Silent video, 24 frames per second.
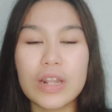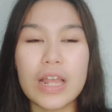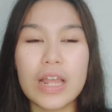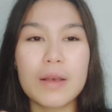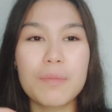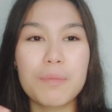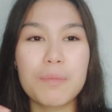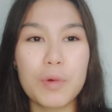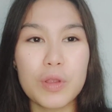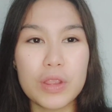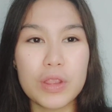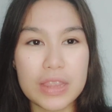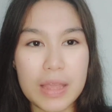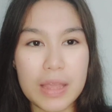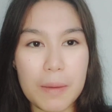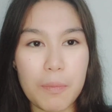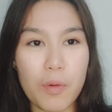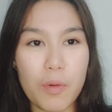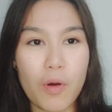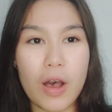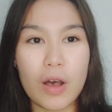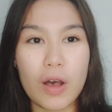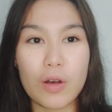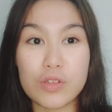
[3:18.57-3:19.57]
nagpunta
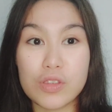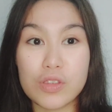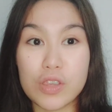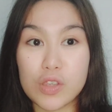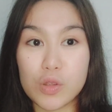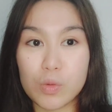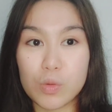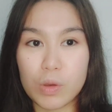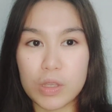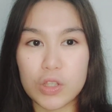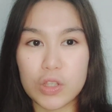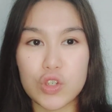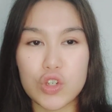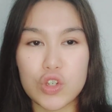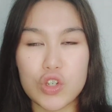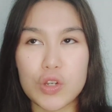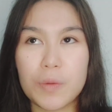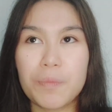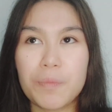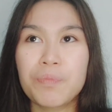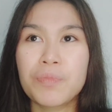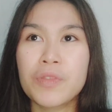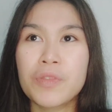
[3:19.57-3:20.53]
po ako sa Switch.